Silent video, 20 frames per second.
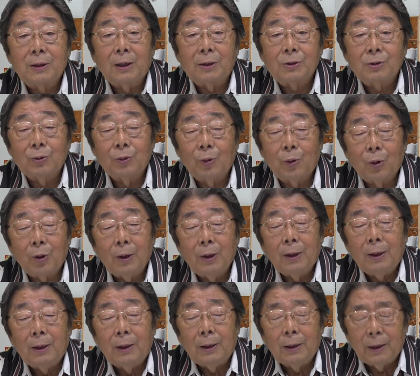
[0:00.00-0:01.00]
たら、その、
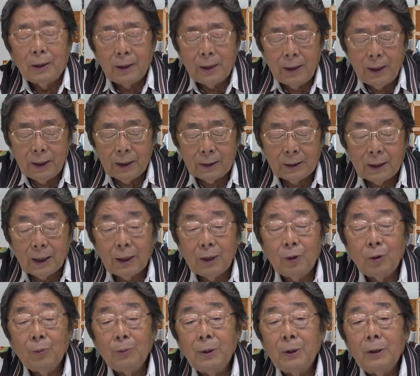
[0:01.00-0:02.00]
携
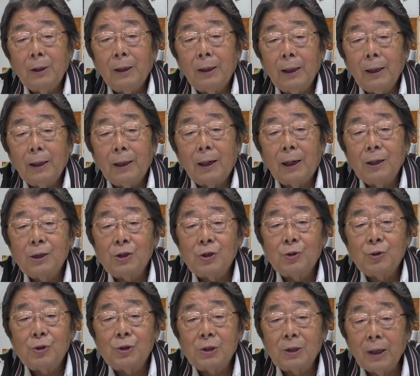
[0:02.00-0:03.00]
帯をみんなね、回
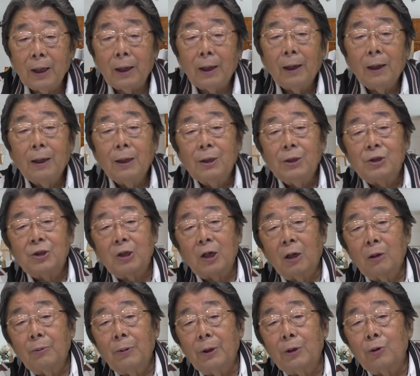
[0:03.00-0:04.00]
収して、
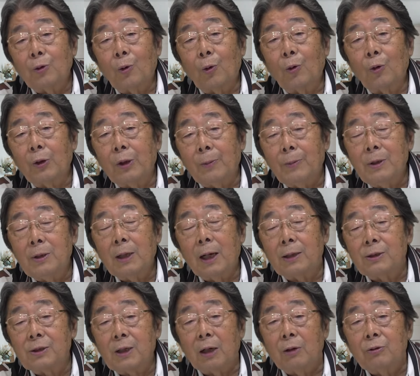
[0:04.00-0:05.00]
叱るべきところでみん
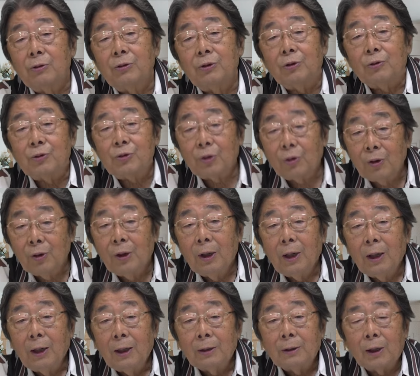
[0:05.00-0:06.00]
な預かるって言うんでしょ
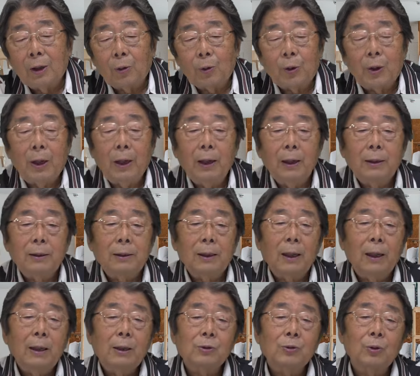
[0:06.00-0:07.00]
だけど携
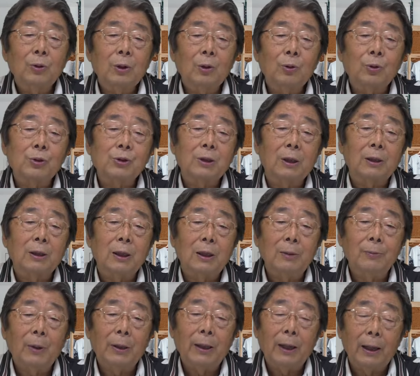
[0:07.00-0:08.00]
帯そんなことしたって
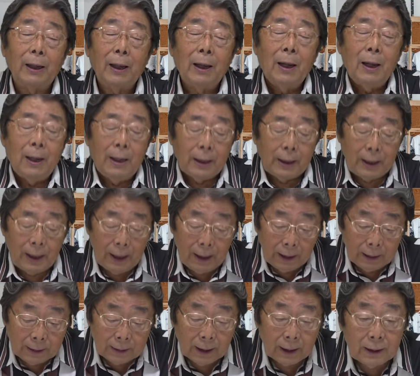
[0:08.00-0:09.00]
今ね、
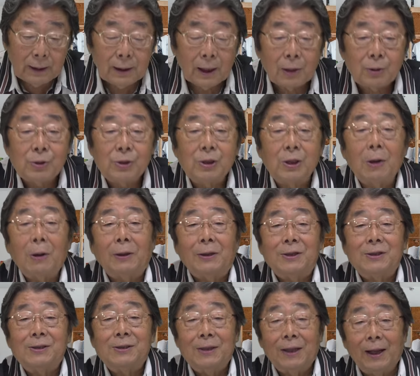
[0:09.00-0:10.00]
携帯なくしては
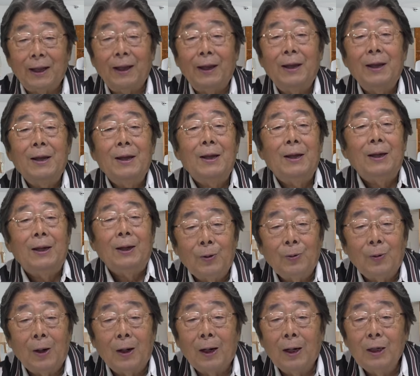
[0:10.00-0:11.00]
ですね、
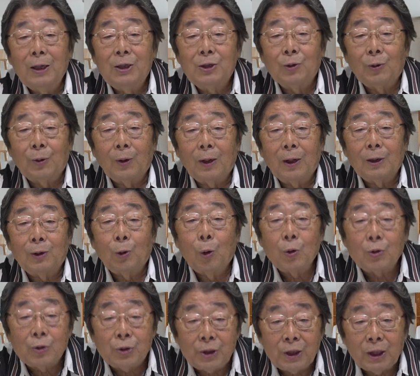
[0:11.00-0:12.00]
若い人なんか
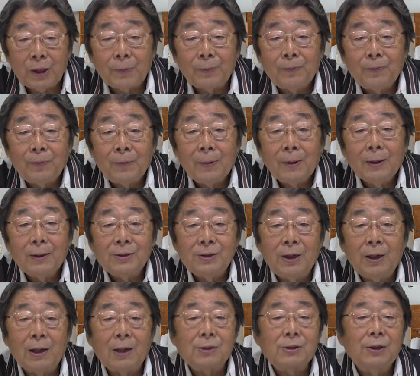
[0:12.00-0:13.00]
特に
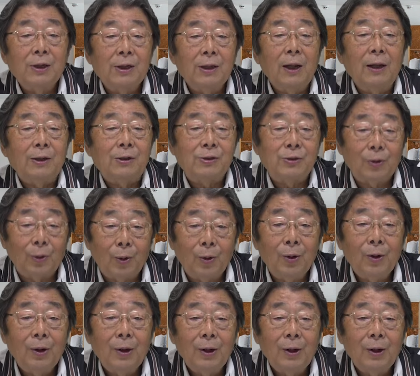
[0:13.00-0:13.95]
生活できないですよ。